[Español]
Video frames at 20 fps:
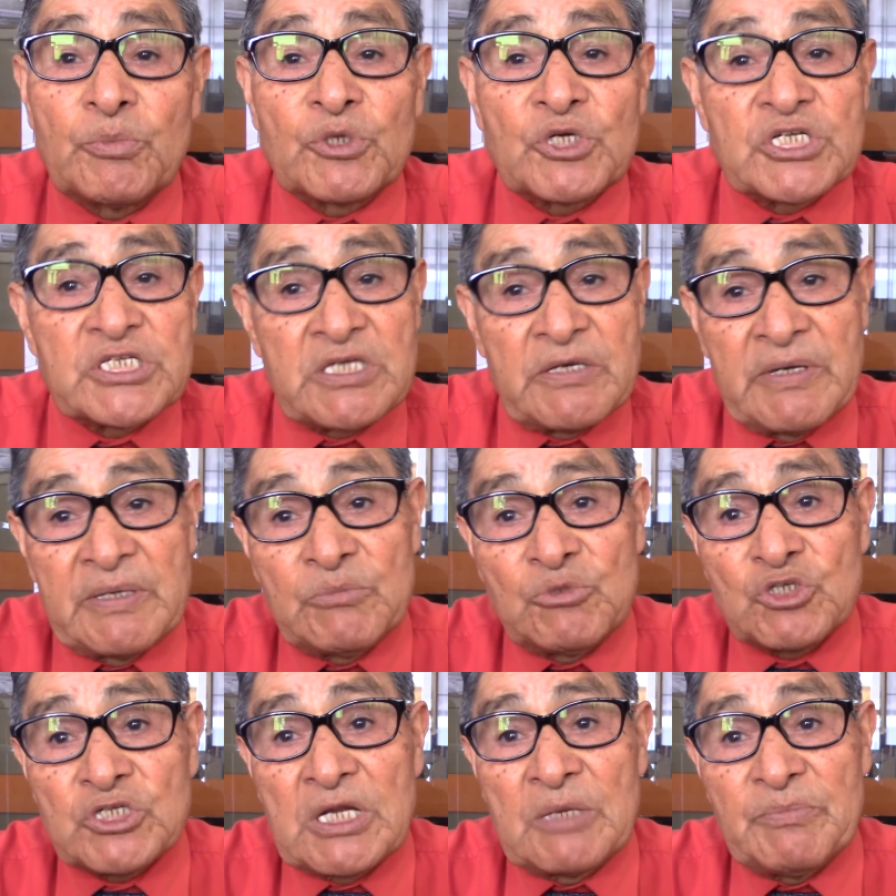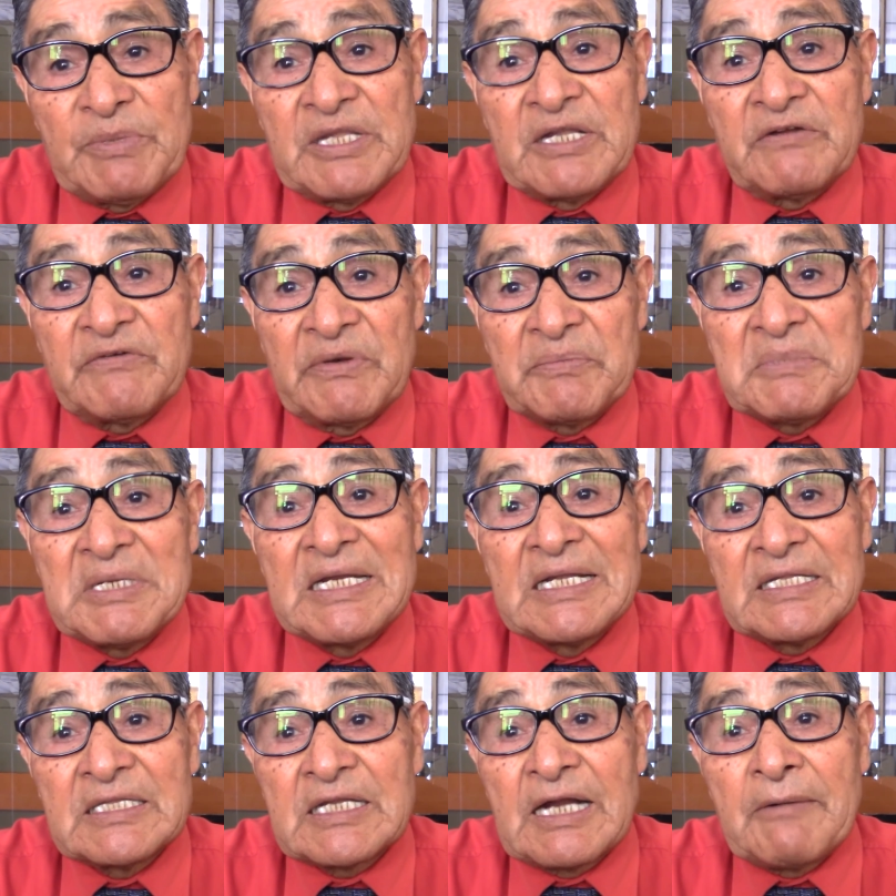porque sabemos que el padre de
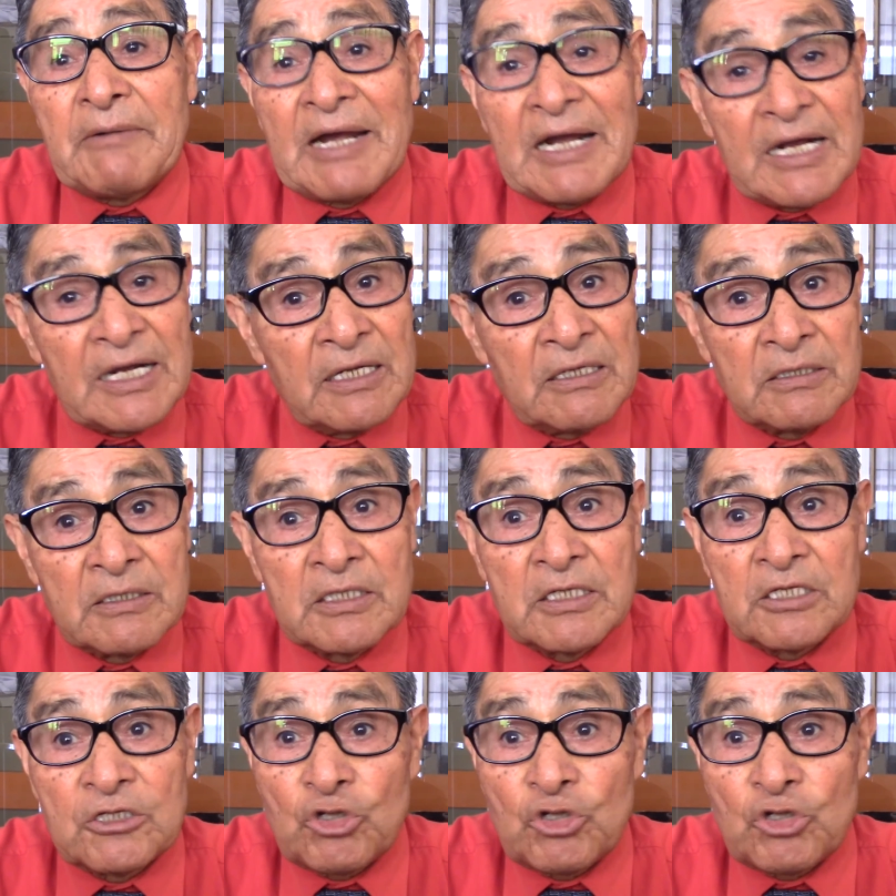familia trabaja,